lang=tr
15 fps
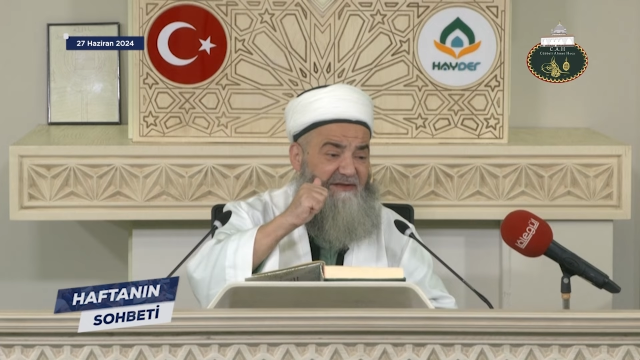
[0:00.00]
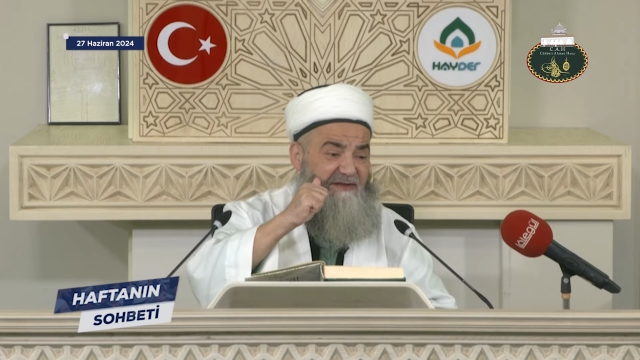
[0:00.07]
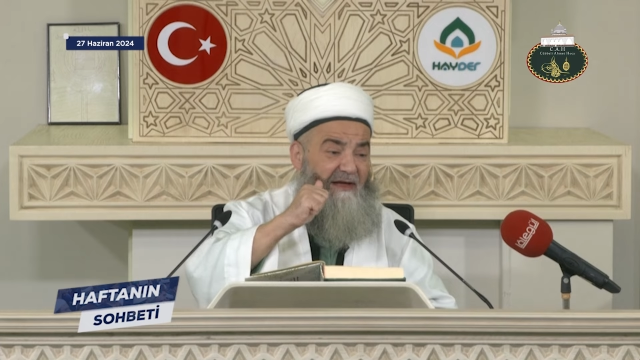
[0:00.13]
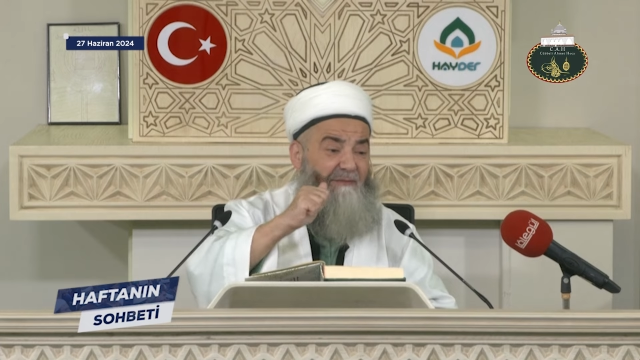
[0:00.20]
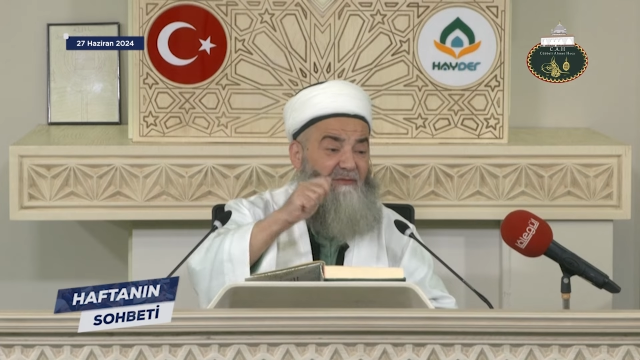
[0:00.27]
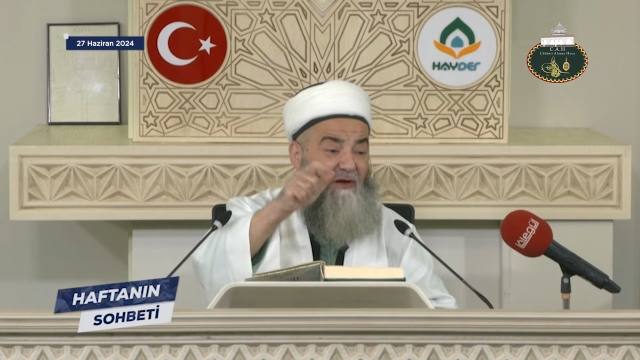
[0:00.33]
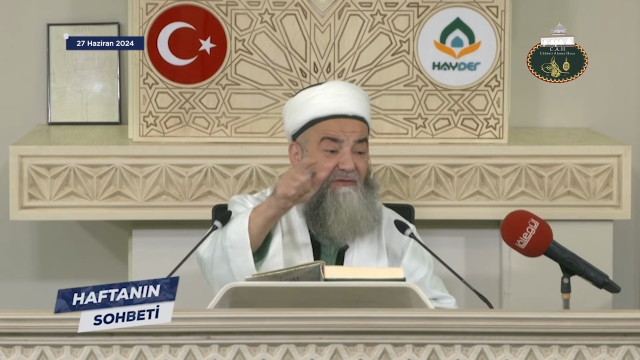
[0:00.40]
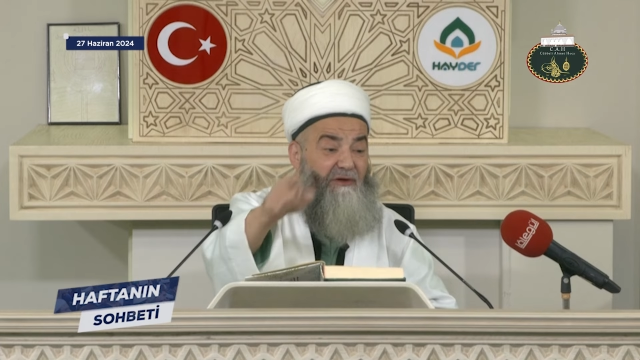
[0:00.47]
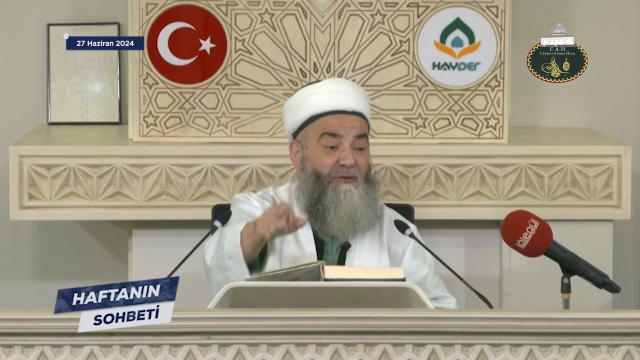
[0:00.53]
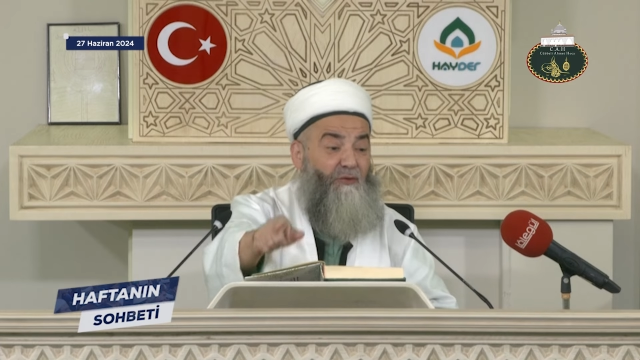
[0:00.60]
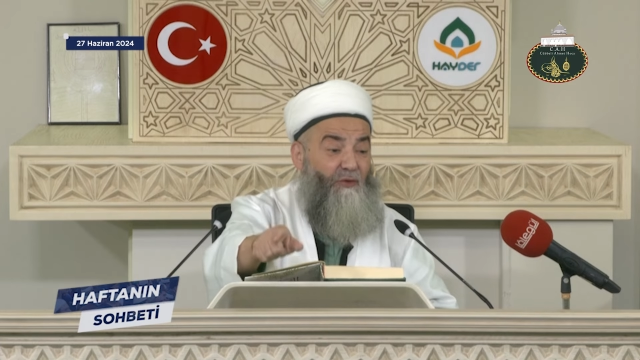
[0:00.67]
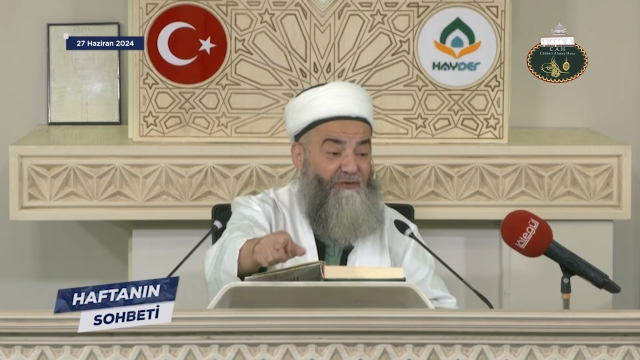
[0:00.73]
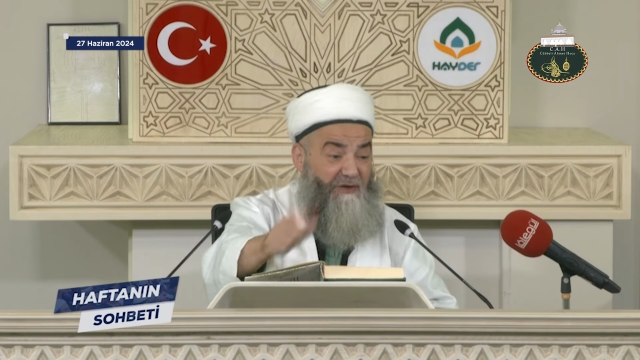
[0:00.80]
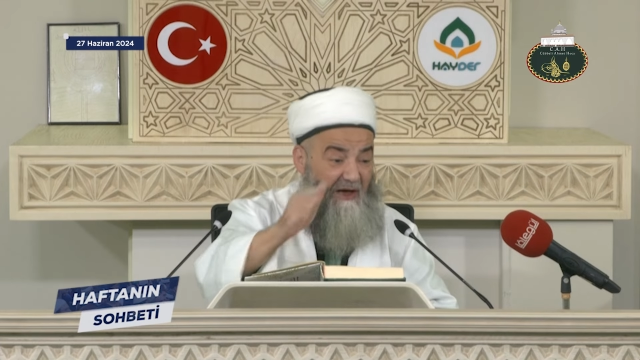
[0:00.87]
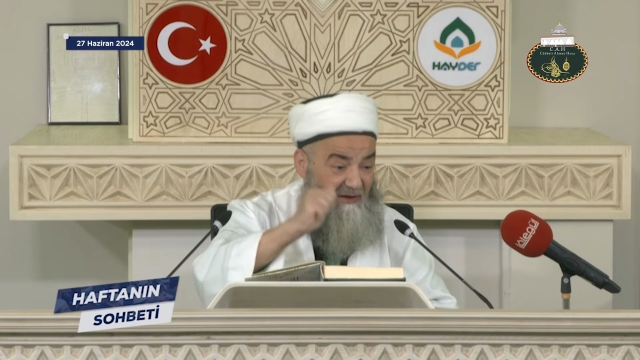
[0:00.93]
İslam devleti
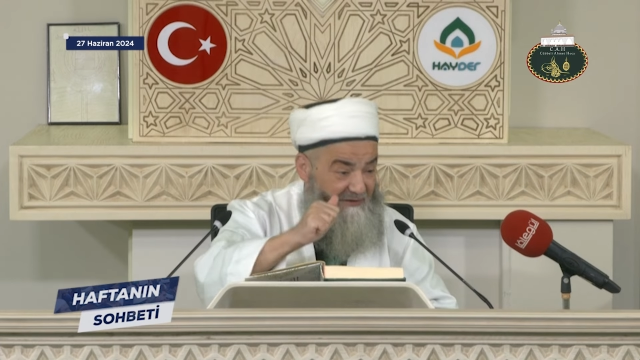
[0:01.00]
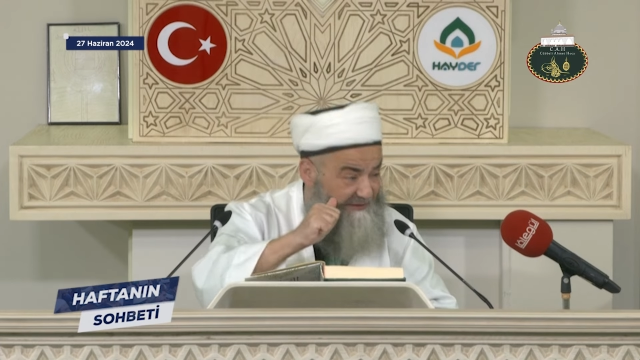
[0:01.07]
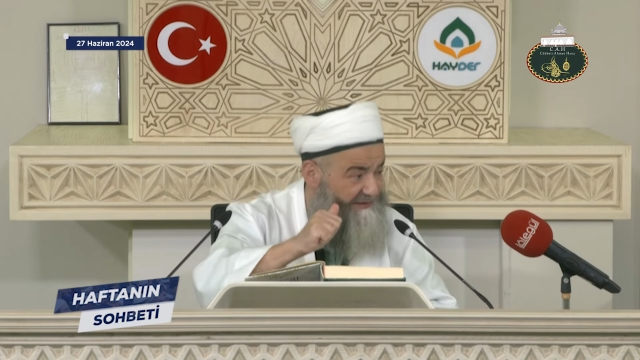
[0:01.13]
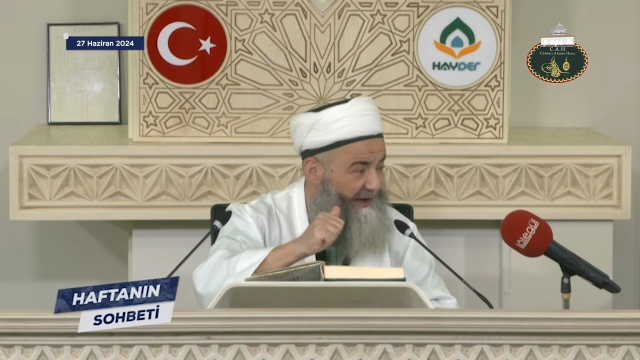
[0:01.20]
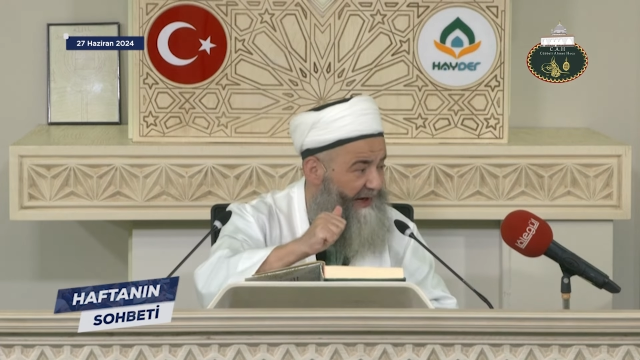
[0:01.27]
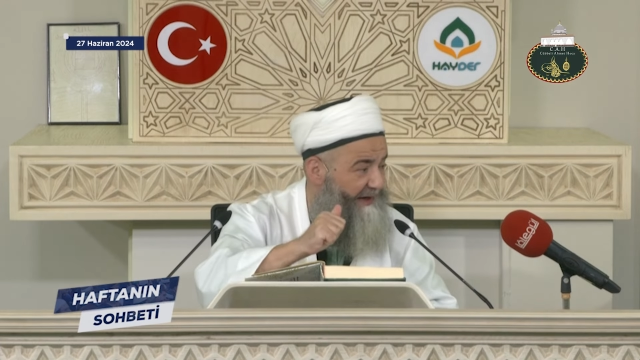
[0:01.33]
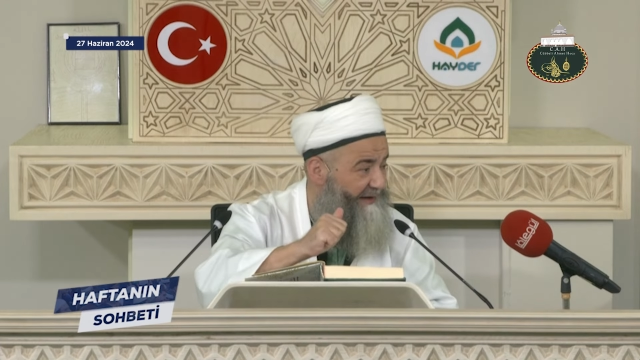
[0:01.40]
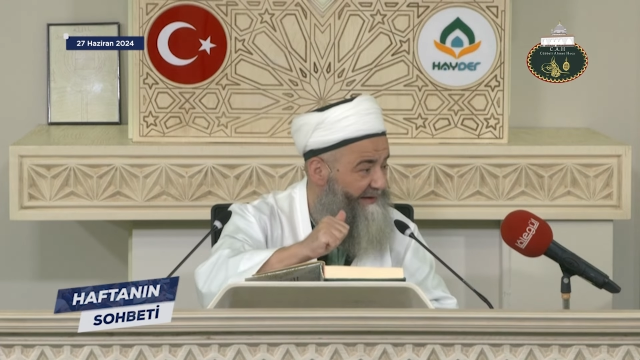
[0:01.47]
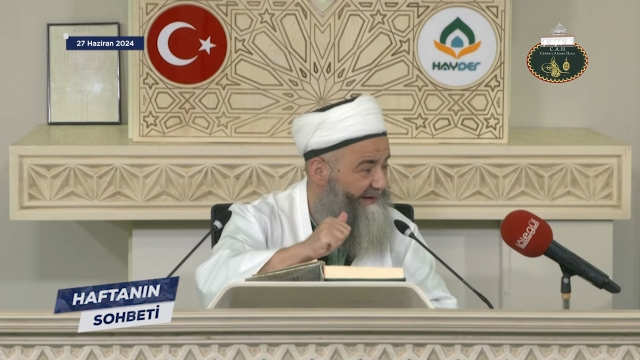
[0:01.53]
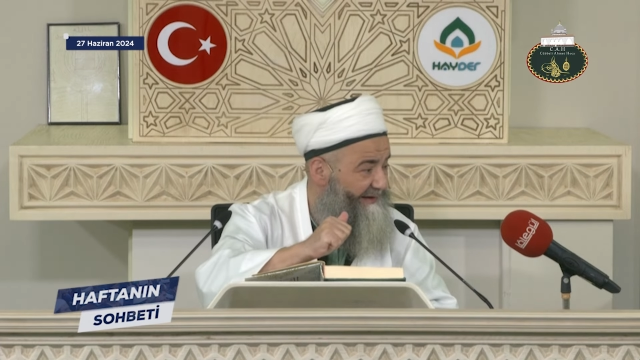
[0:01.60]
olsa alır da